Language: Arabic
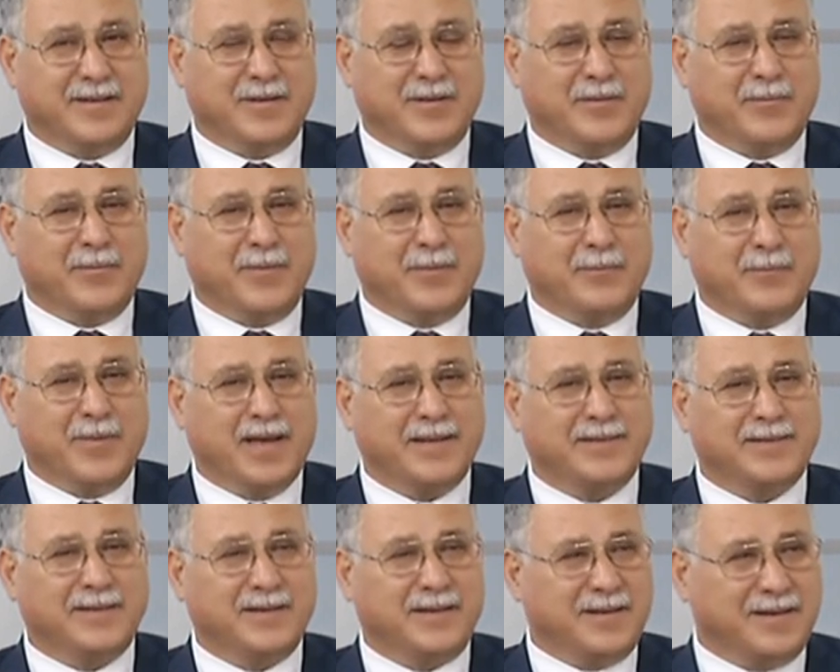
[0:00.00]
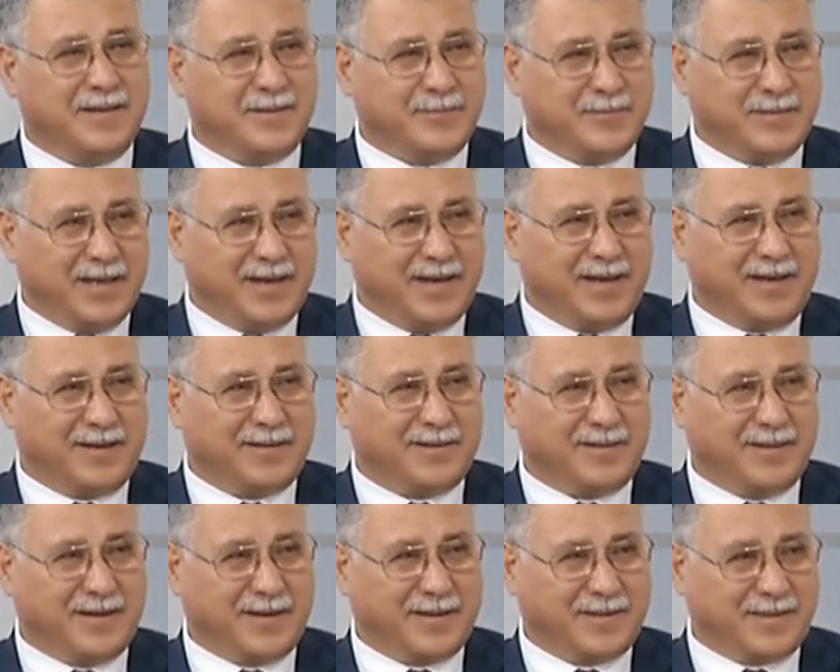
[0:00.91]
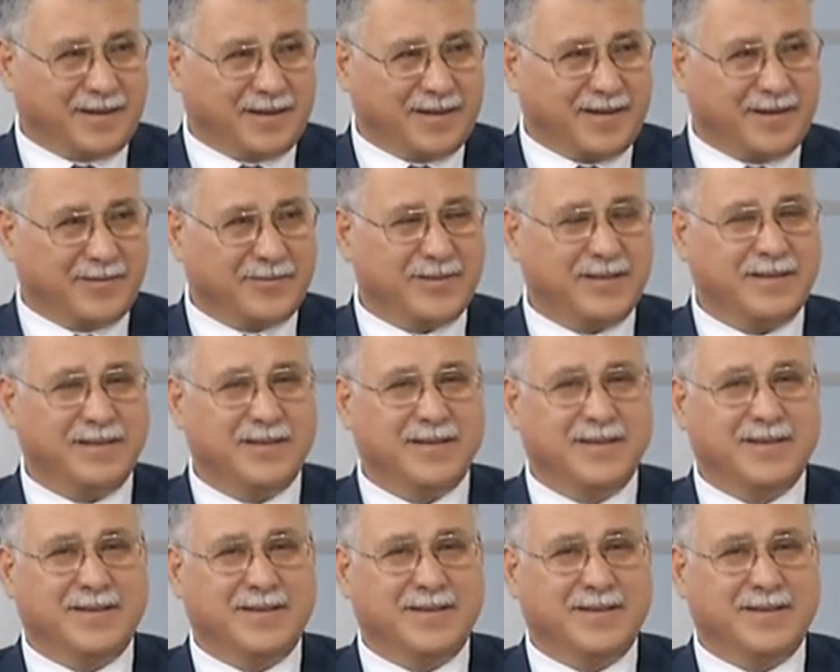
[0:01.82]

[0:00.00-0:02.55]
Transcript: آه، مادة للإبداع الثقافي